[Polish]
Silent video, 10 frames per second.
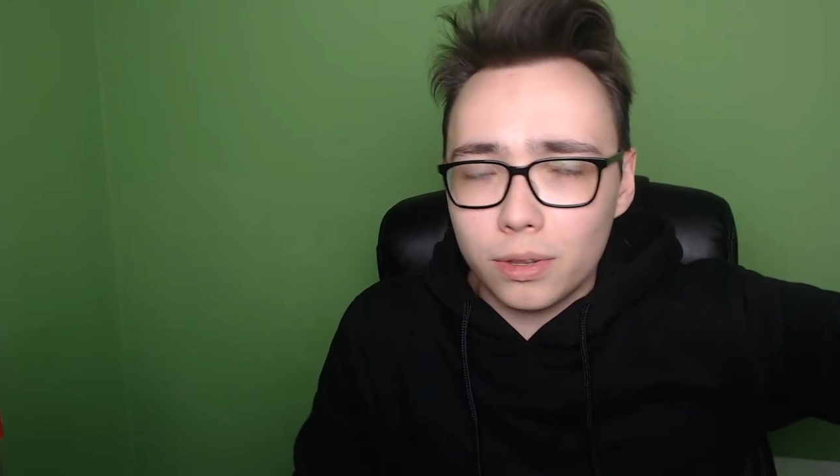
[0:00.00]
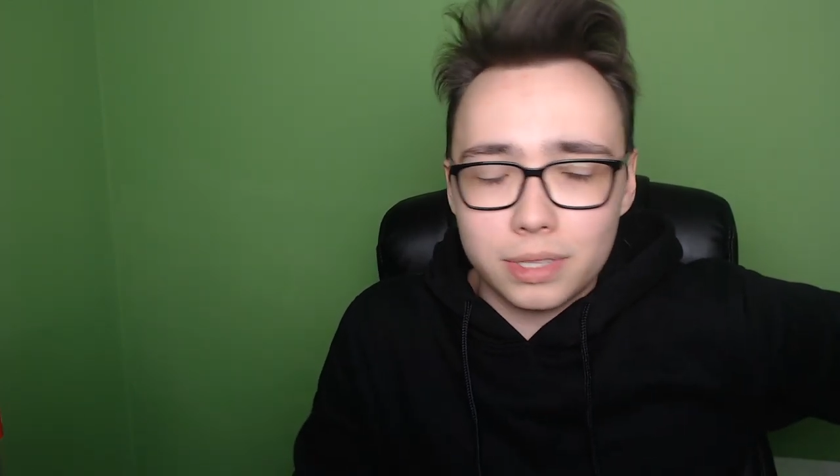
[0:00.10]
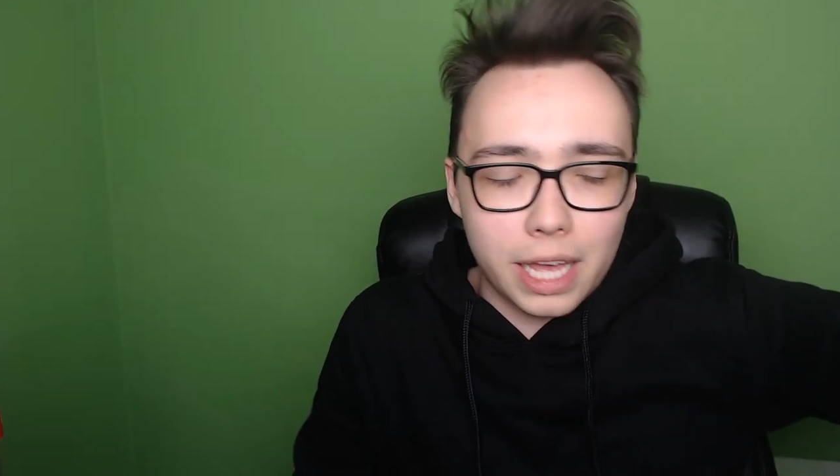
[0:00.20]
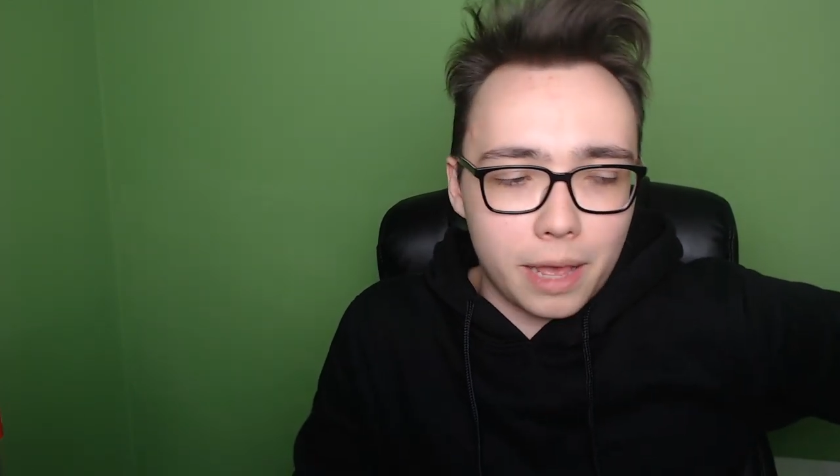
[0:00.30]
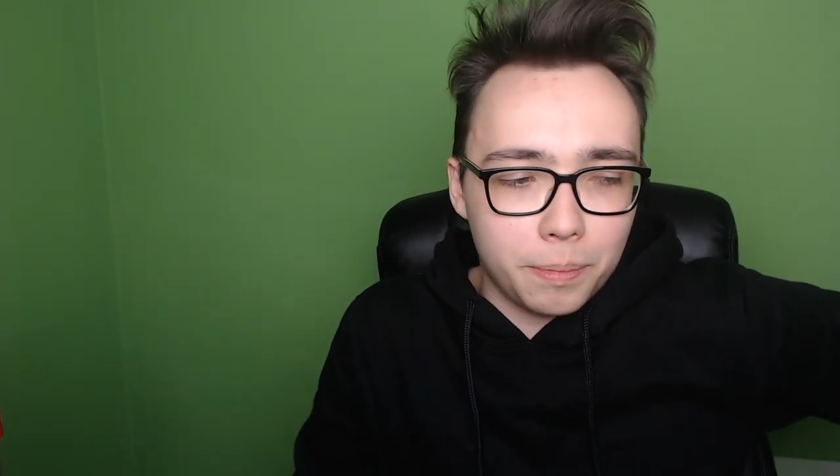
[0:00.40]

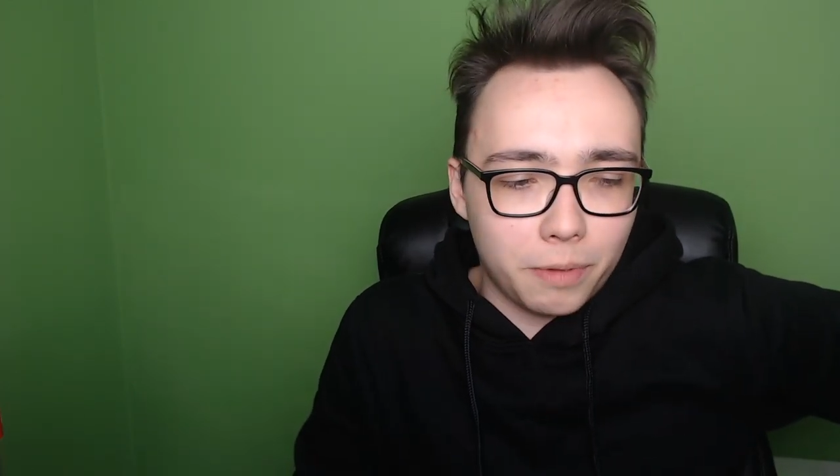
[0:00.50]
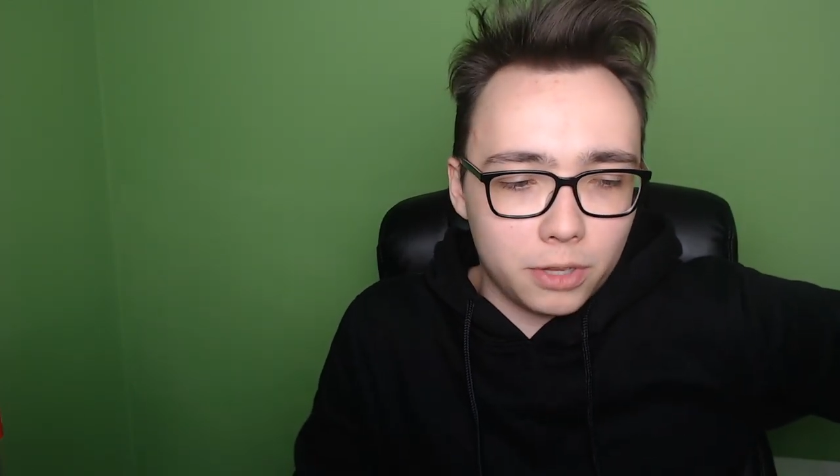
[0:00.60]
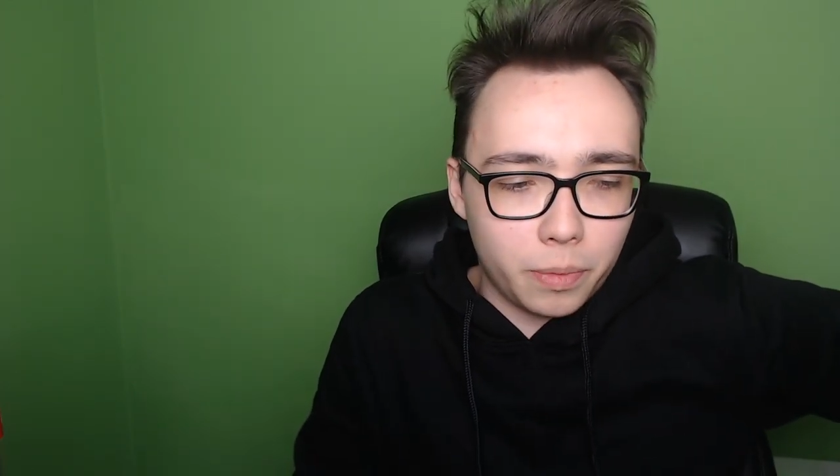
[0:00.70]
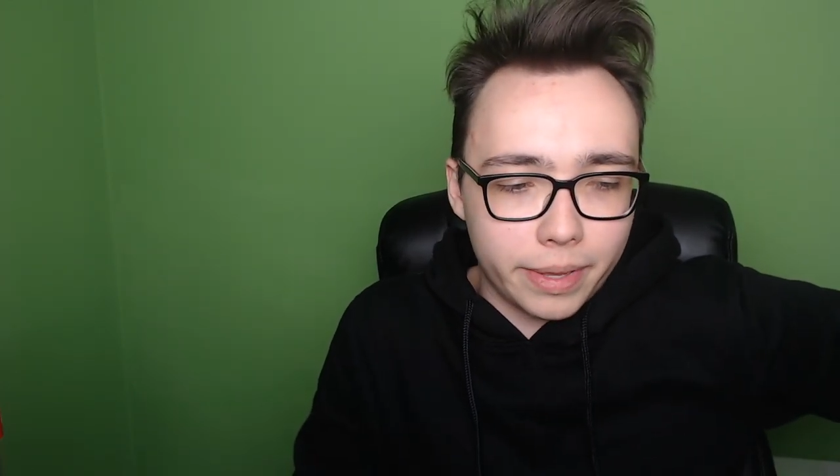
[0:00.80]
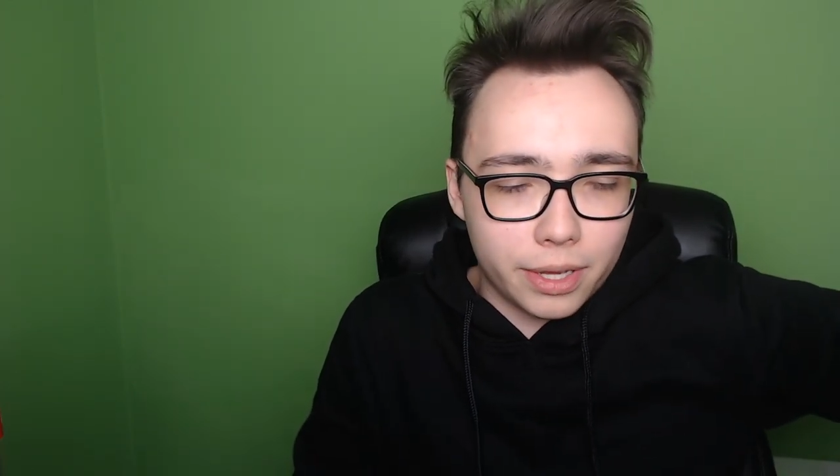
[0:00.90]
dostałem
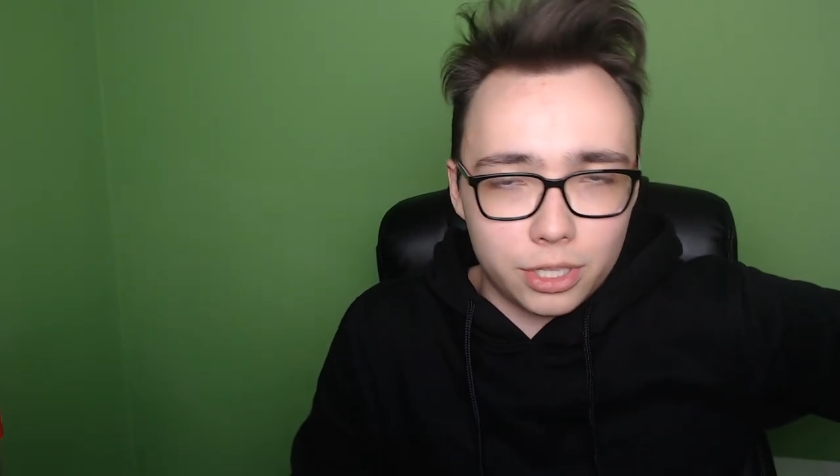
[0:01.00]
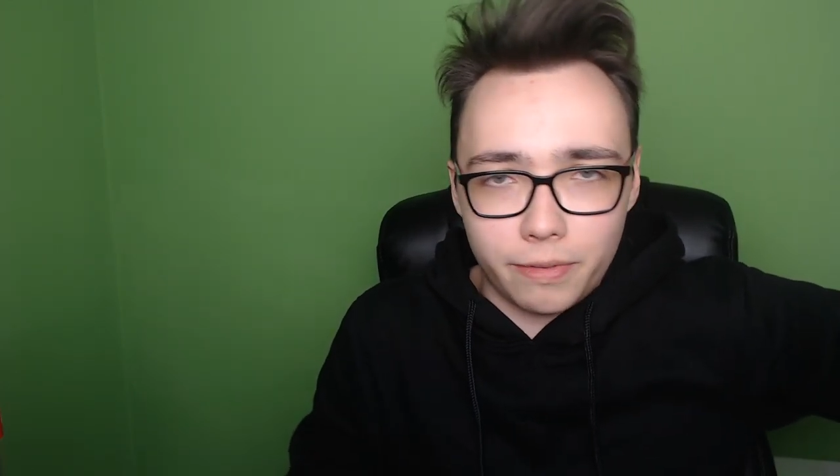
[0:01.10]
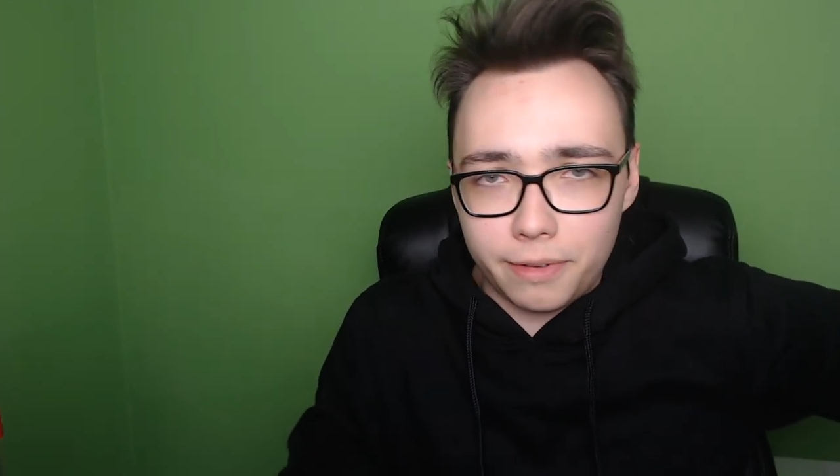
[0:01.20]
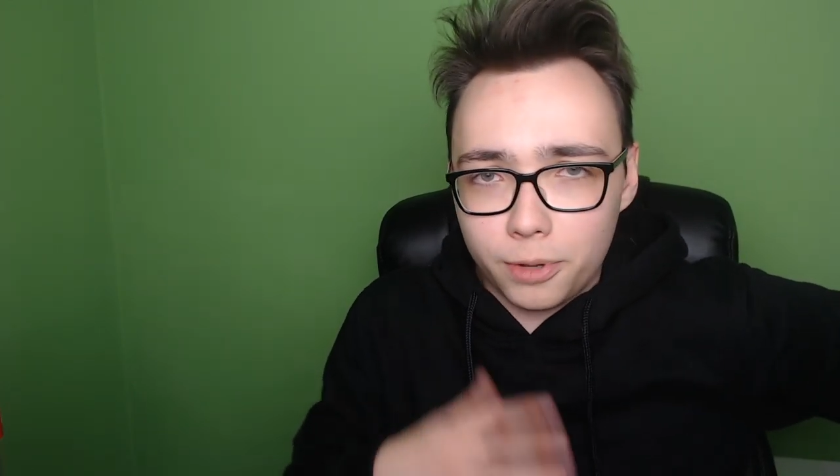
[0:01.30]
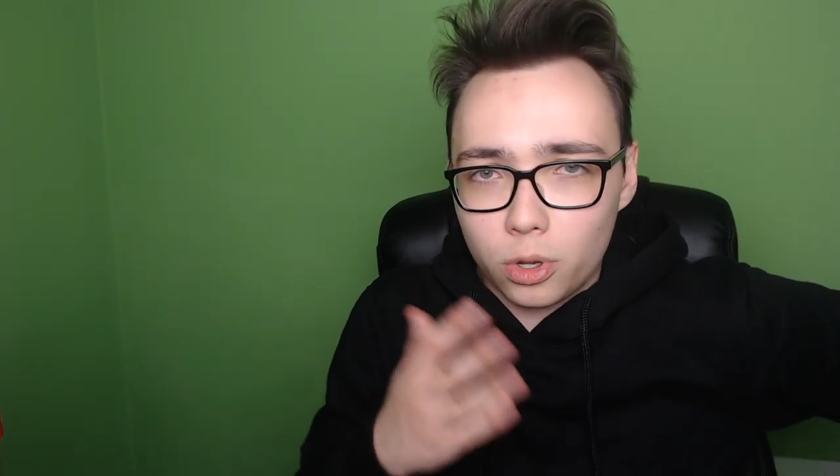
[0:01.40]
powiadomienie, że
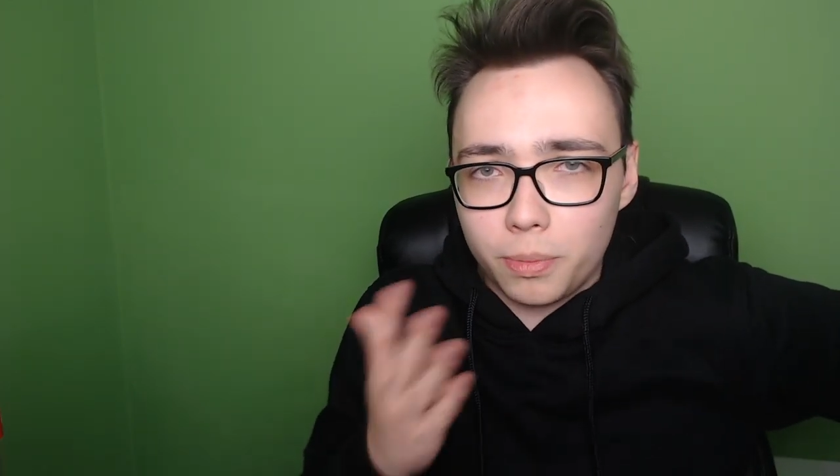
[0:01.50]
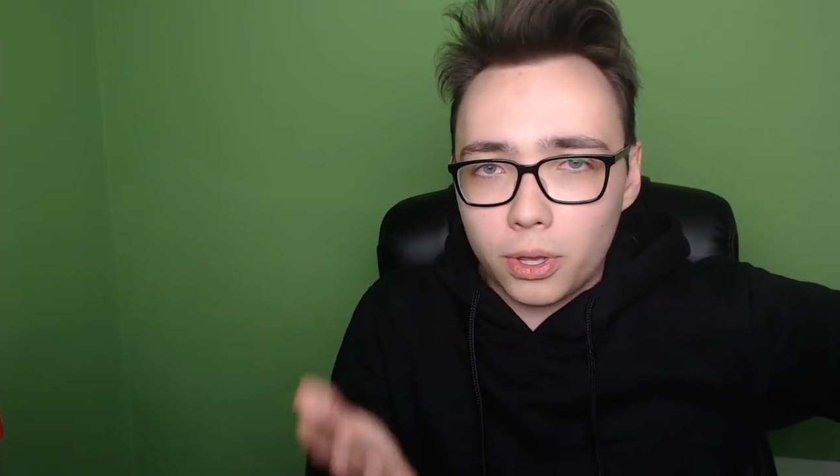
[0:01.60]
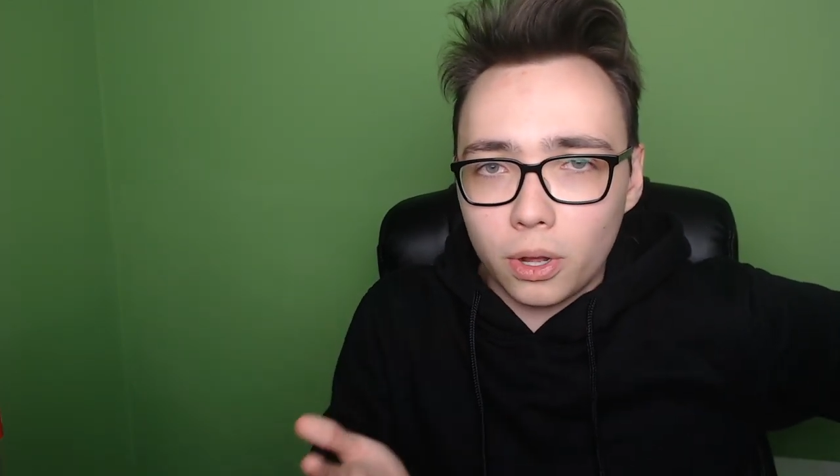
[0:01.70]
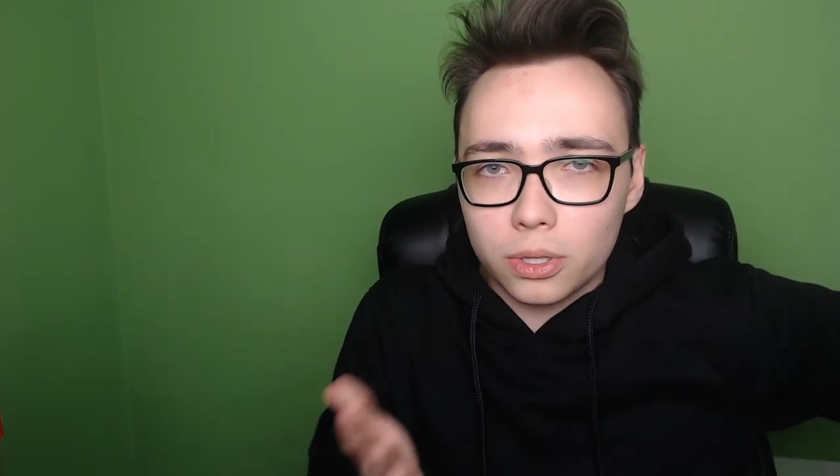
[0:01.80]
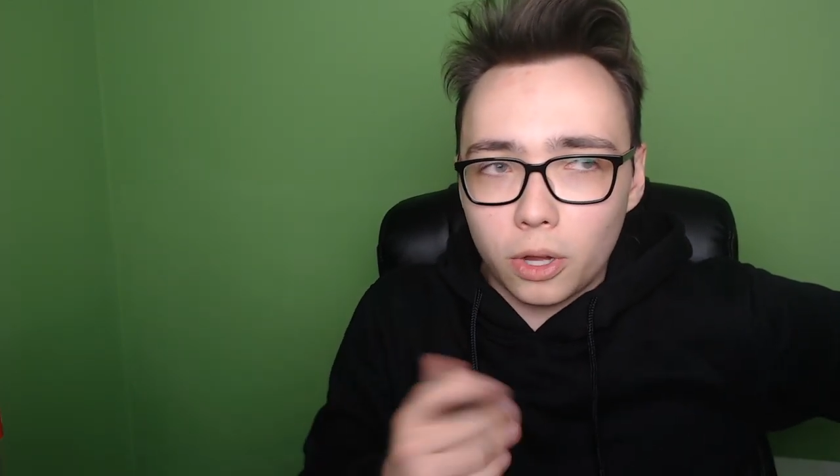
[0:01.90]
weryfikują mi
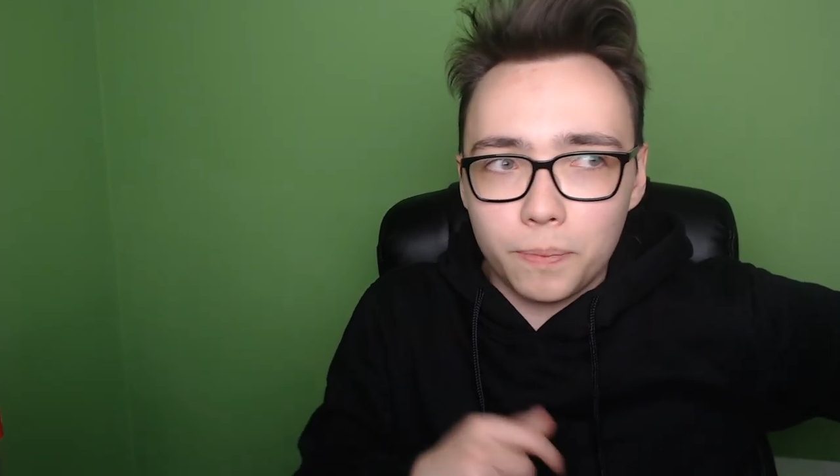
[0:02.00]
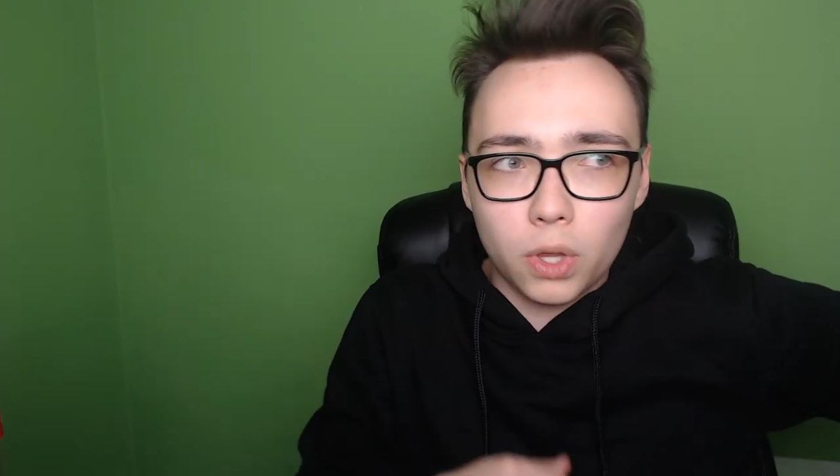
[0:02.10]
konto,